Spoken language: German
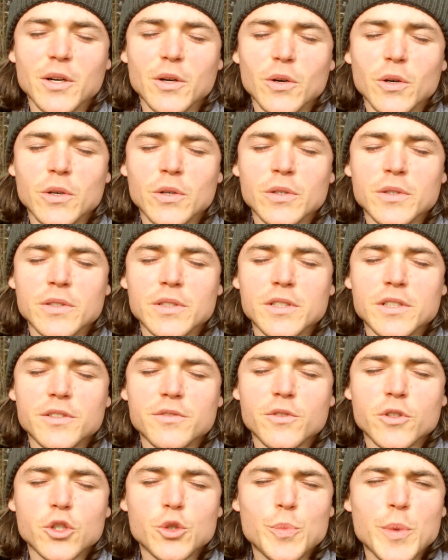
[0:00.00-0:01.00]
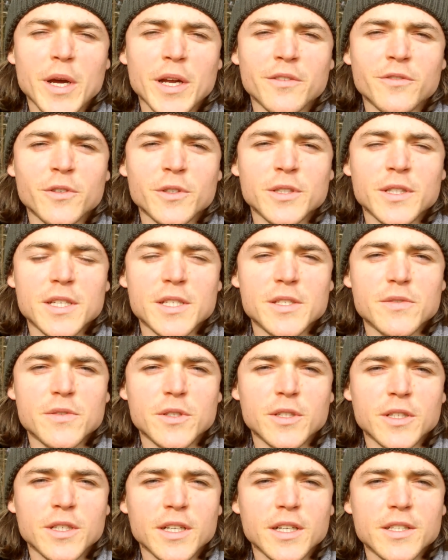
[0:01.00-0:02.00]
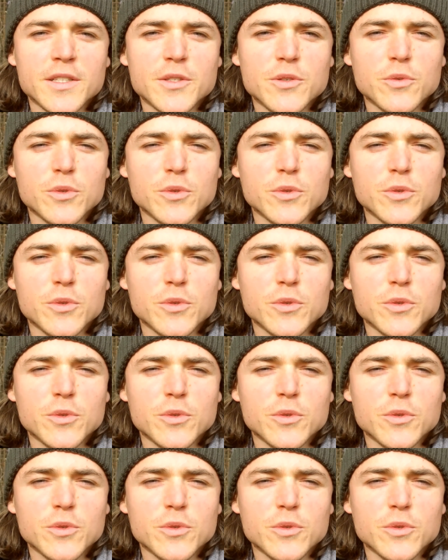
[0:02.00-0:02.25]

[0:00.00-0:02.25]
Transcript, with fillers: Und ich wünsche mir einfach, dass wir eine ganz